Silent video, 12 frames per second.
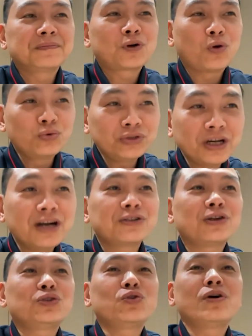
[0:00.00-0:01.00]
cúng
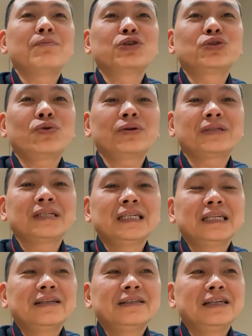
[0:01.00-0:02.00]
dường cho chùa một chút
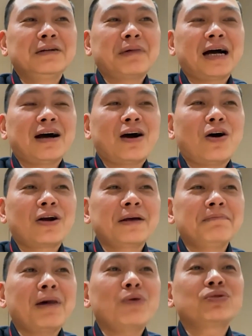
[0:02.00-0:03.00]
nhưng mà họ
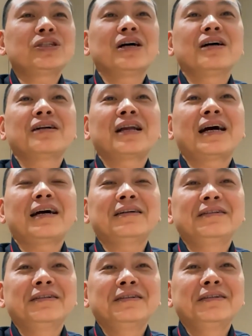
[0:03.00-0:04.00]
lại mong chờ là
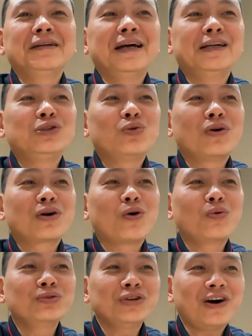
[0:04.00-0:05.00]
để chùa
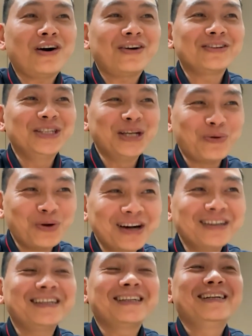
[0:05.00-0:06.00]
cúng cho họ nhiều
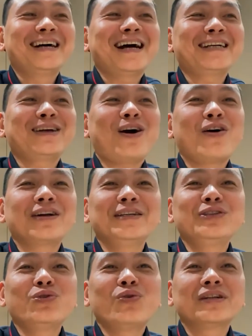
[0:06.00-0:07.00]
hơn hay khi họ
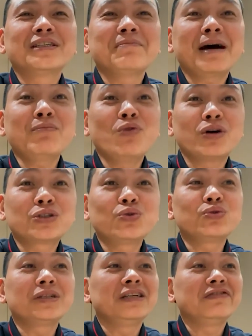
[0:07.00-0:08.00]
đến chùa thì bắt buộc trụ
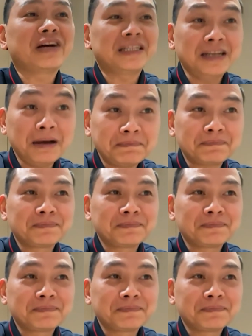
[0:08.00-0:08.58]
trì phải tiếp